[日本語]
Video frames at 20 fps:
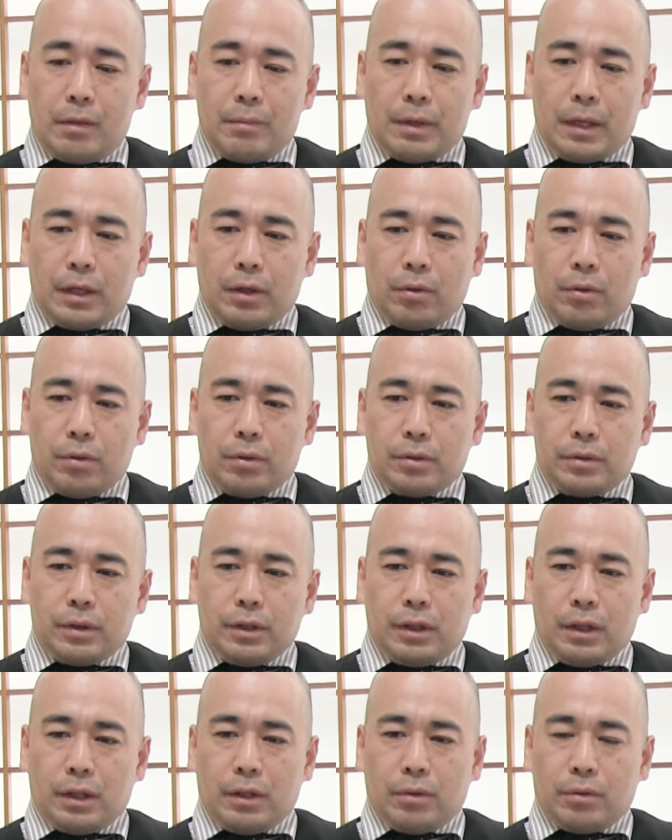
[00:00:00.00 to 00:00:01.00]
まあ、日本
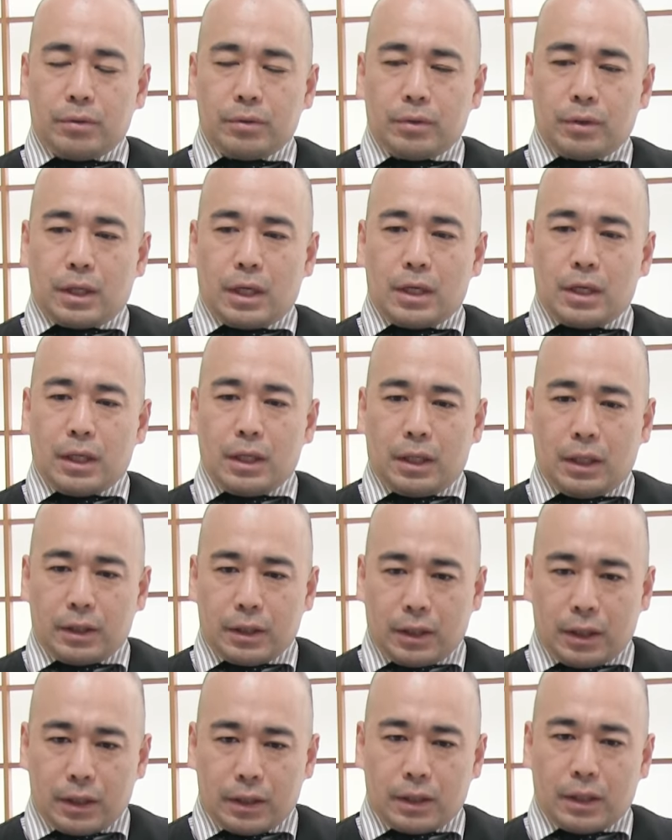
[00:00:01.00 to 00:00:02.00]
軍には日本軍の考え
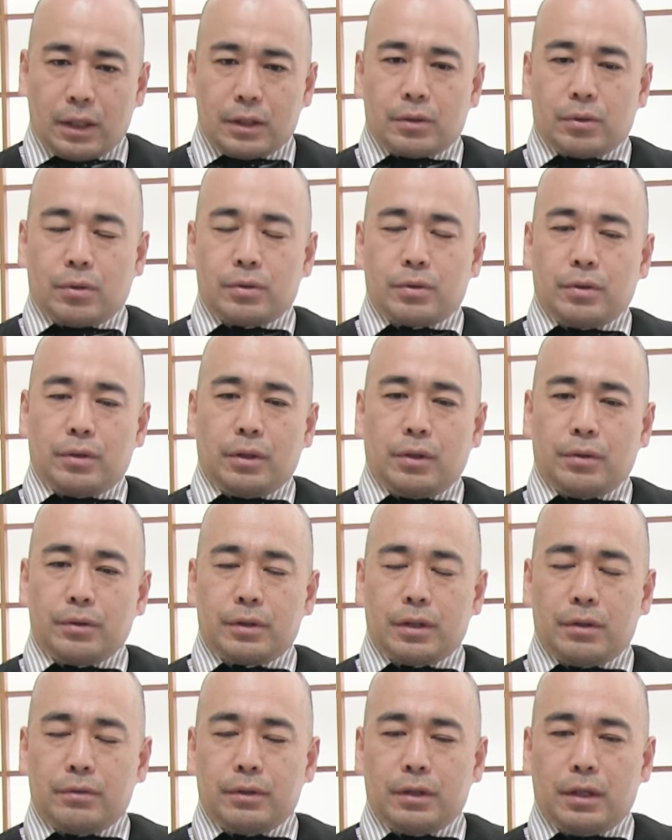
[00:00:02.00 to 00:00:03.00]
方があった、当時の日本
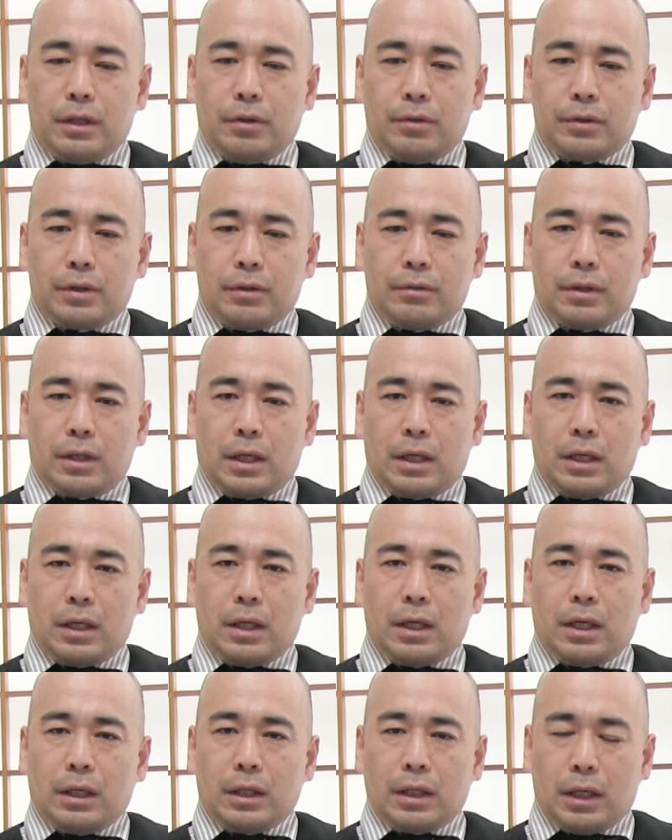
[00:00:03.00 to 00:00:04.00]
政府には日本政府の
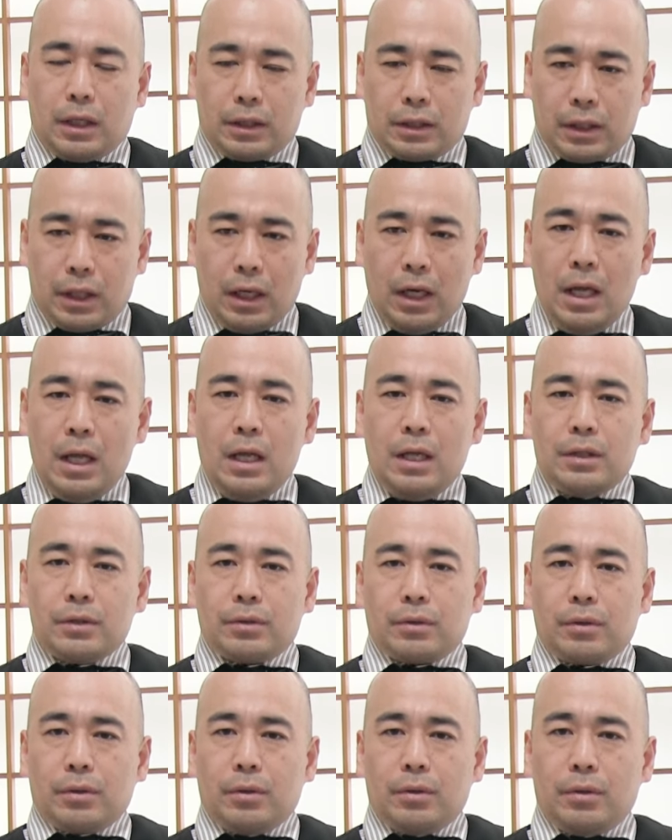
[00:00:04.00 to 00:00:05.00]
考え方があった、
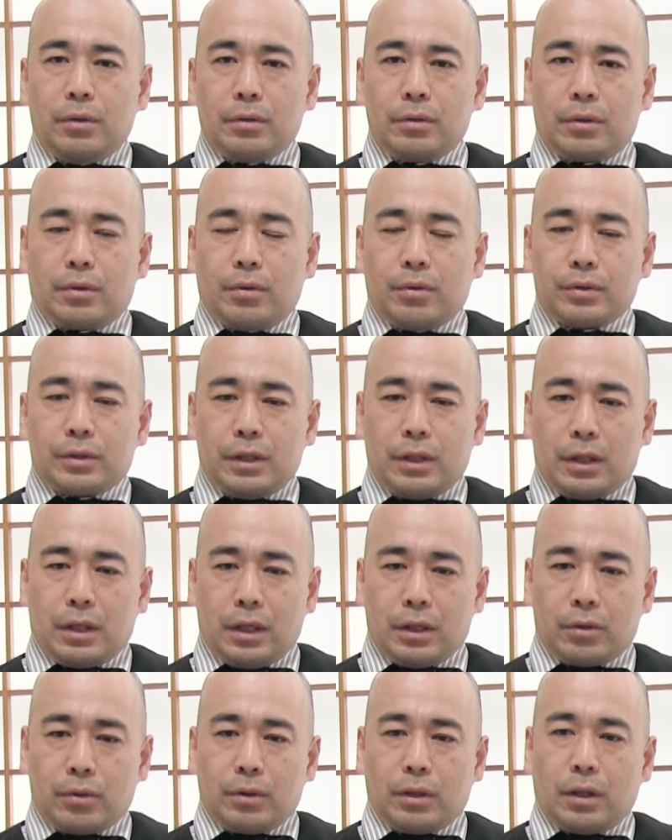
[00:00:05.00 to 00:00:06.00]
それを後世
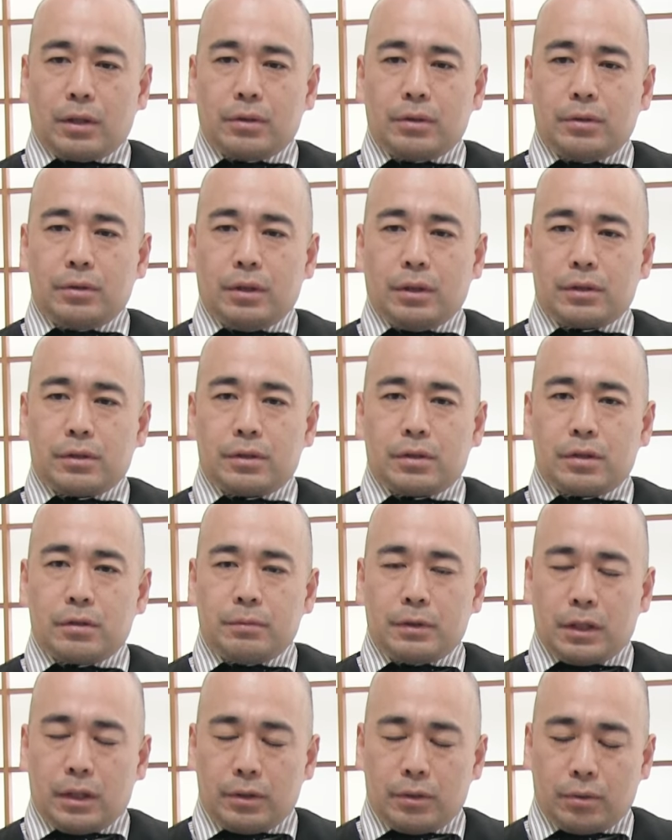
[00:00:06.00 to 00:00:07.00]
かとやかく言うのは慎
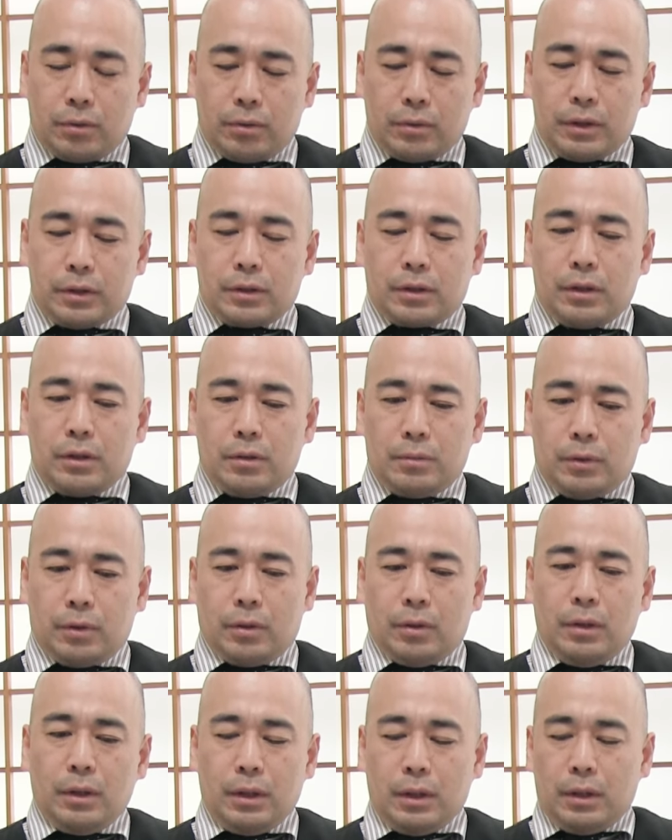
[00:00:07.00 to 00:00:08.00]
みたいところですけれど
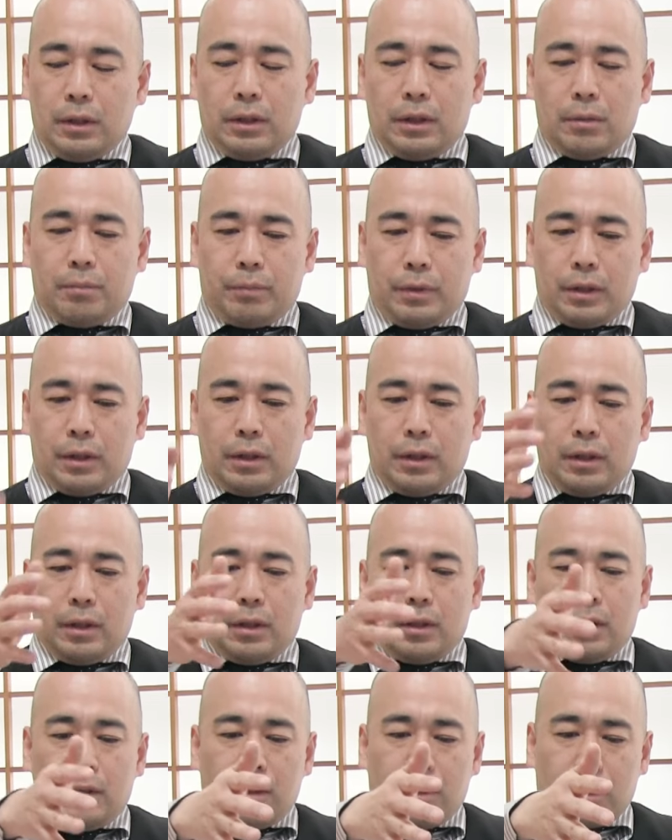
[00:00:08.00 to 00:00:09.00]
も、やっぱり
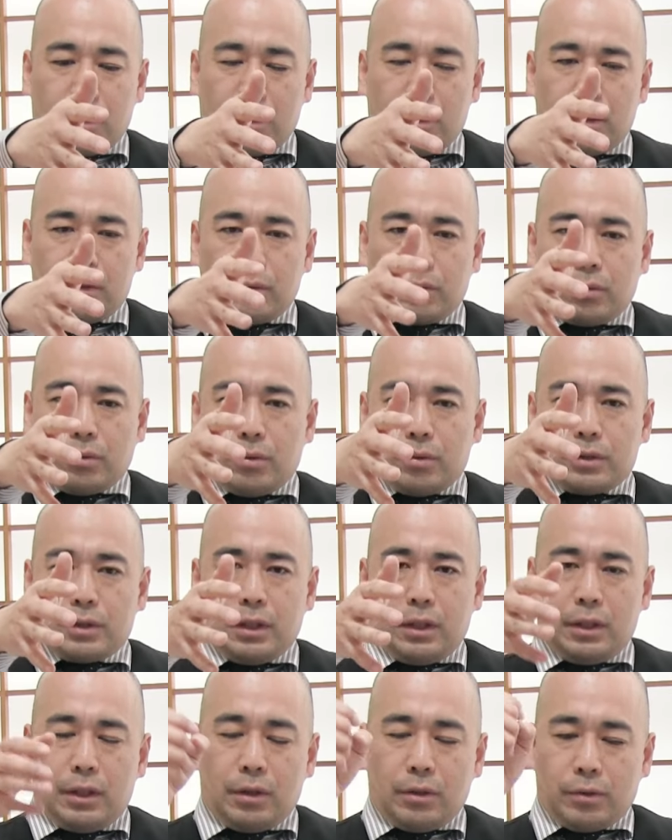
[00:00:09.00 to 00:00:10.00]
なんかあの当
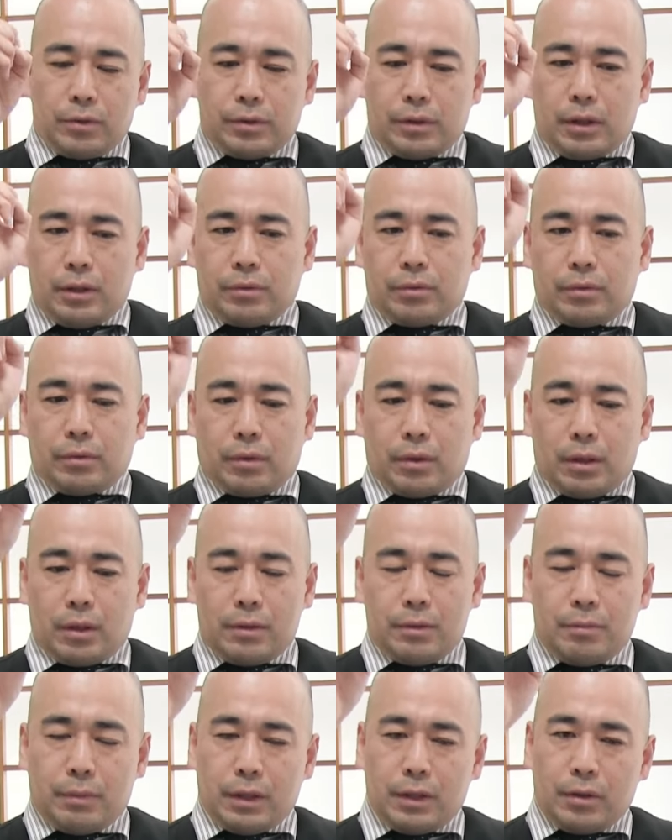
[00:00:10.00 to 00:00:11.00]
時日本政府と
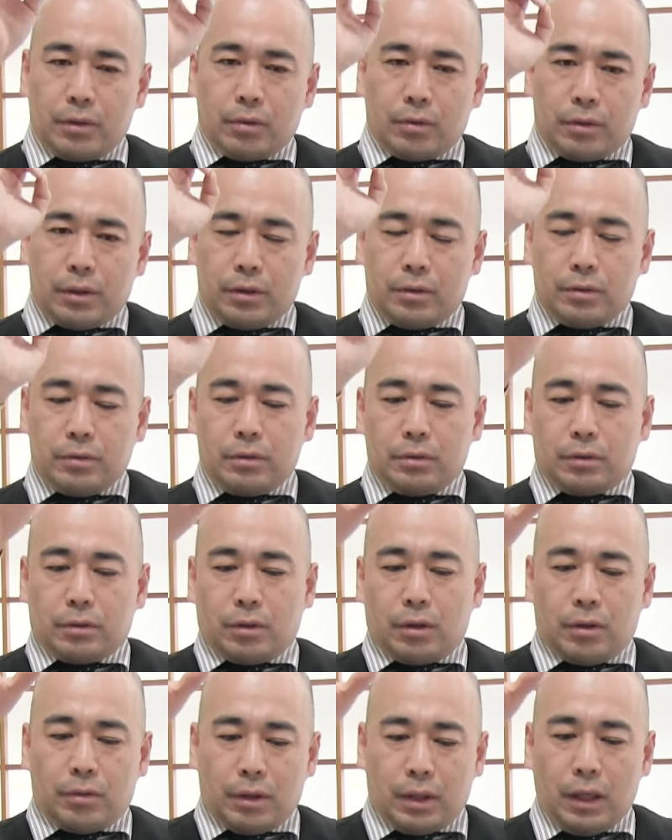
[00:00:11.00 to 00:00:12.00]
か、まあ、特に軍
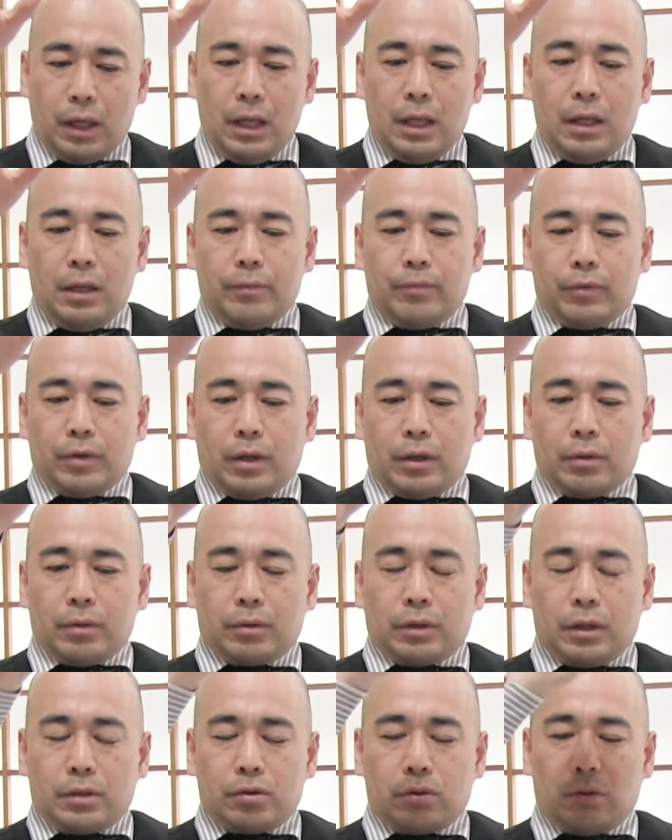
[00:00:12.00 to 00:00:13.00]
とかは、あ
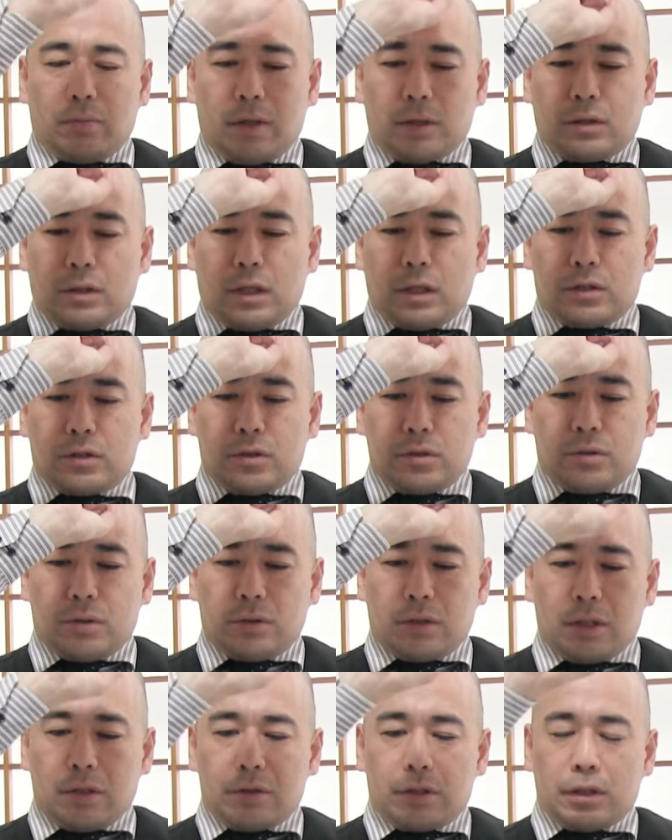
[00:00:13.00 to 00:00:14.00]
の鉄道幕府が中
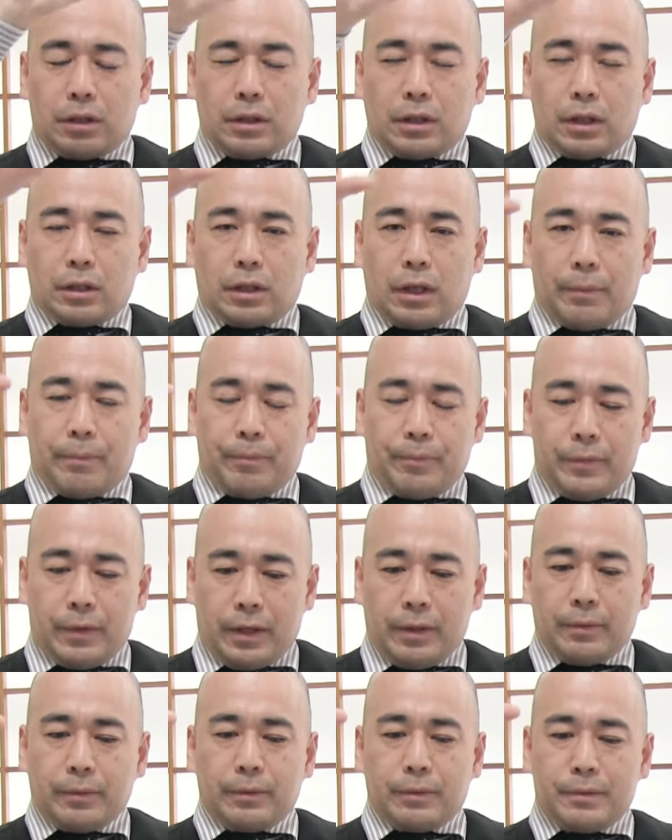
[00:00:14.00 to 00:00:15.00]
国側の仕業だった、
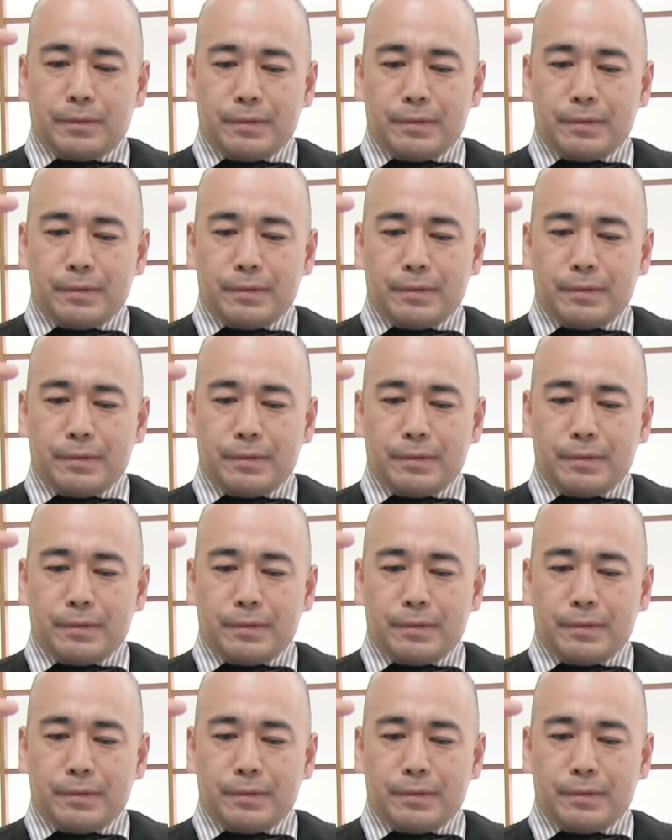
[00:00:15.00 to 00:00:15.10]
ね、